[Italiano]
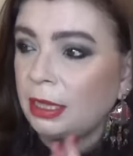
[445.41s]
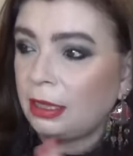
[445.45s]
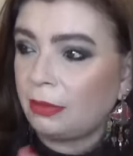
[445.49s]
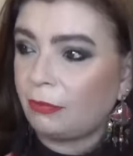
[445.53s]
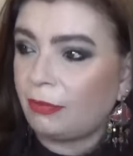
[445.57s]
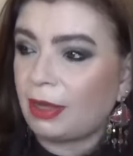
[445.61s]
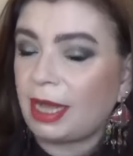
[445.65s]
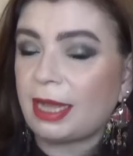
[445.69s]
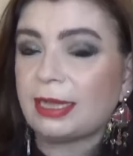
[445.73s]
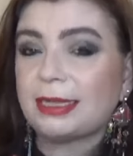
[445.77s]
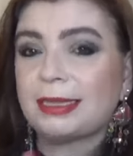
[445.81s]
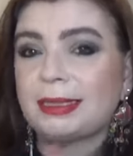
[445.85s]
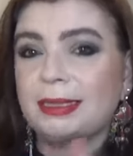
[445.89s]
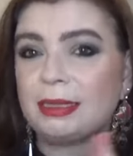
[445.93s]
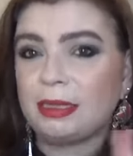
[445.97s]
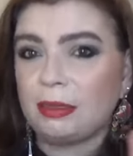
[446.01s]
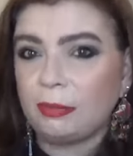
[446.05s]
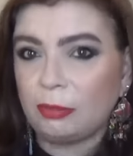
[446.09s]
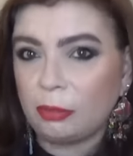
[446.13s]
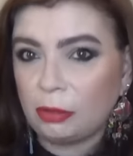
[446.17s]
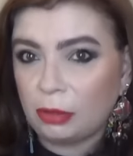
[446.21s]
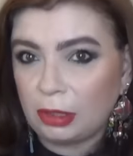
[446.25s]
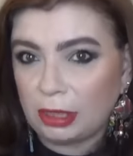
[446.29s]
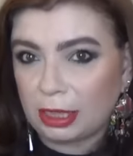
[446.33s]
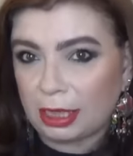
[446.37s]
va a
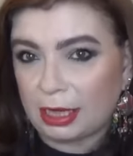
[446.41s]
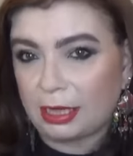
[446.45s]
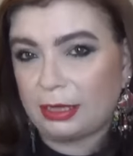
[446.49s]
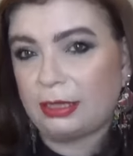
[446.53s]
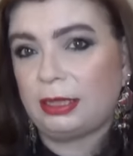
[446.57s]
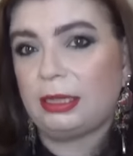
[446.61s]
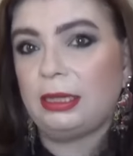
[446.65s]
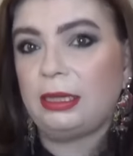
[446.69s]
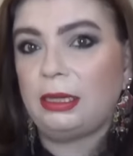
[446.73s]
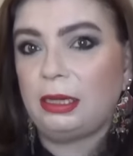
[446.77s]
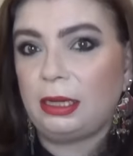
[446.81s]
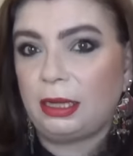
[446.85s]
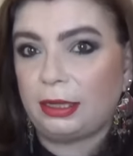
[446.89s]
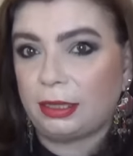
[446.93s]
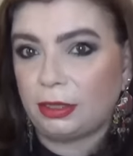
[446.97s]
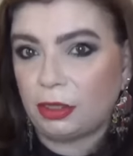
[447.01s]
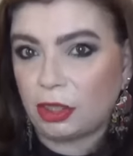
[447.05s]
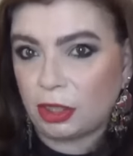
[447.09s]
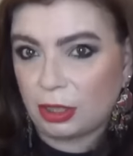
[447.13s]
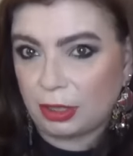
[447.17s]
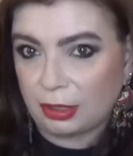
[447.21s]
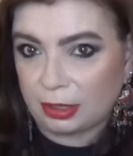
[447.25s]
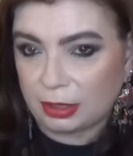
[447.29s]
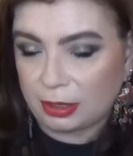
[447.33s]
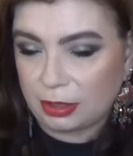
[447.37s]
stimolare la
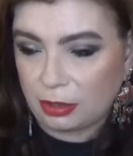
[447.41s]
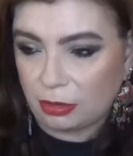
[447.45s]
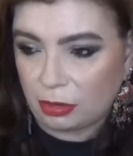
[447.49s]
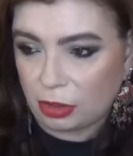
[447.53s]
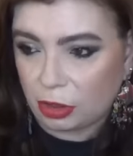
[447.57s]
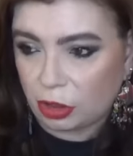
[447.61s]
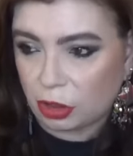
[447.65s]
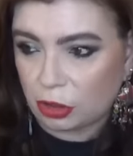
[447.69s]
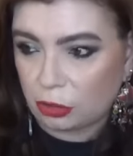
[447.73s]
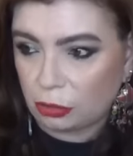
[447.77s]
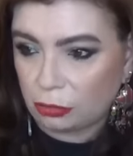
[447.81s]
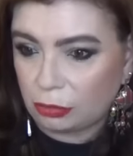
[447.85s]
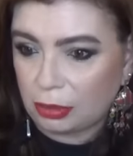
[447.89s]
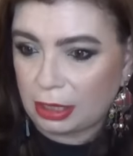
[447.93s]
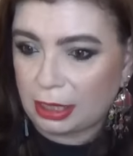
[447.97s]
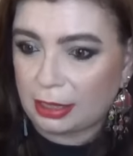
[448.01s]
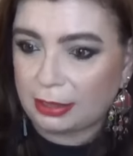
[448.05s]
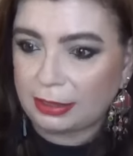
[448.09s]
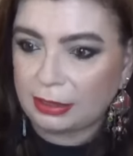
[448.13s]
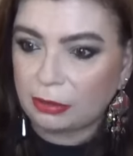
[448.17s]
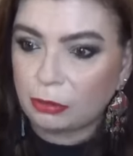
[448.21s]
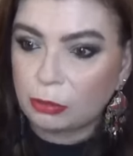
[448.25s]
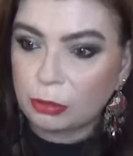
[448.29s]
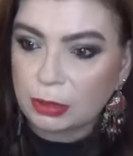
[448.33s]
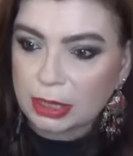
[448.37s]
rigenerazione
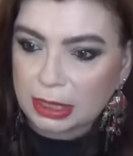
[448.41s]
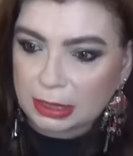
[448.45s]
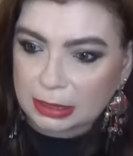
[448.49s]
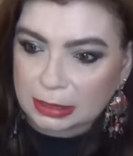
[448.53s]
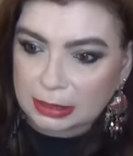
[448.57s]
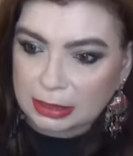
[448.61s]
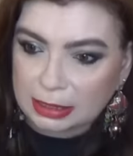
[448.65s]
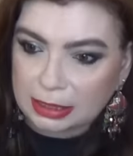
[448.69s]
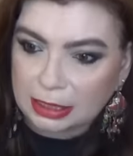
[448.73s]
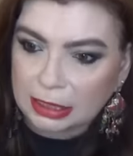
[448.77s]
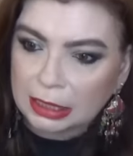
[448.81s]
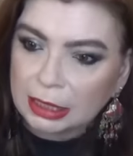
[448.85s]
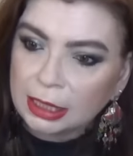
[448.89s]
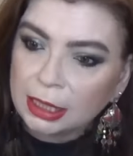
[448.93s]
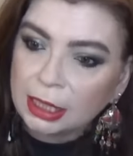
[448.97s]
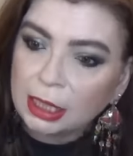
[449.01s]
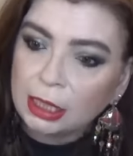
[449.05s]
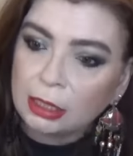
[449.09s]
cellulare quindi